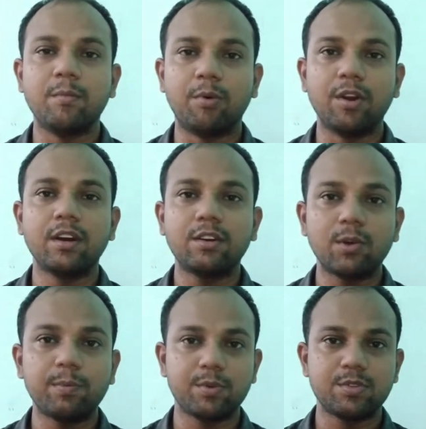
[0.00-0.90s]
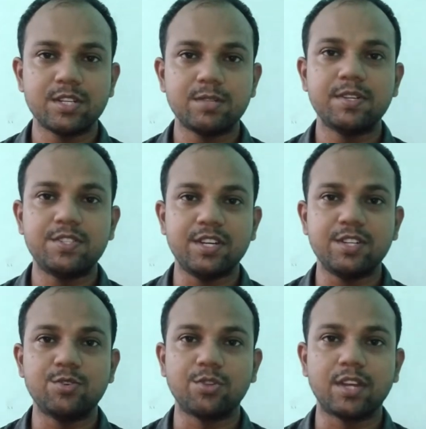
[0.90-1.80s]
प्रोडक्ट और प्रोसेस में
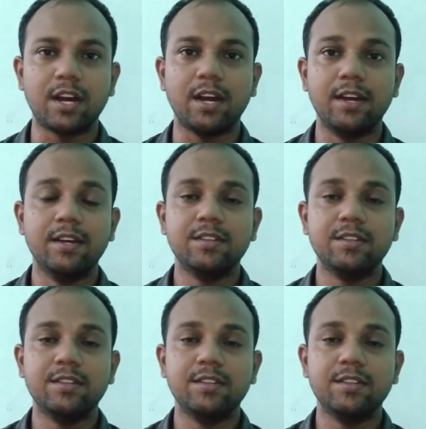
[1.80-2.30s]
चेंज होता है